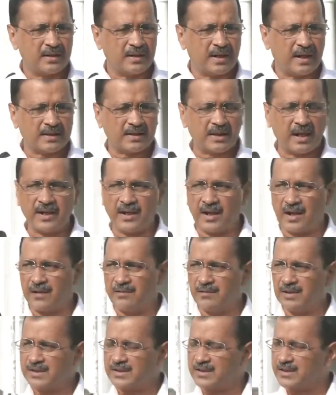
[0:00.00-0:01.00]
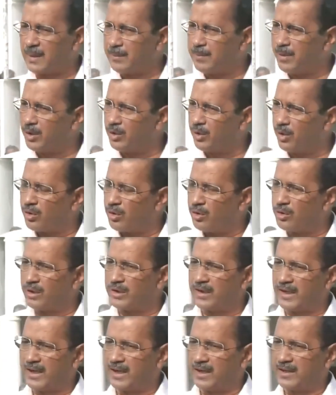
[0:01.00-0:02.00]
नेता डरे हुए सब लोगों
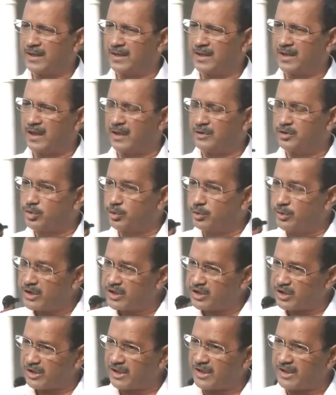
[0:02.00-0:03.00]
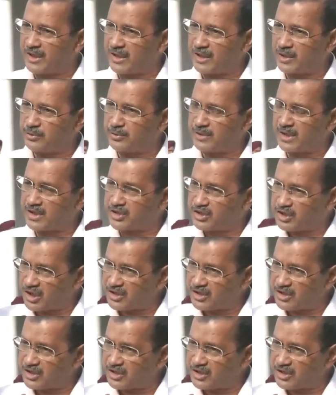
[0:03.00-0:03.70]
को डरा के रखा है जुडिशरी डरी हुई है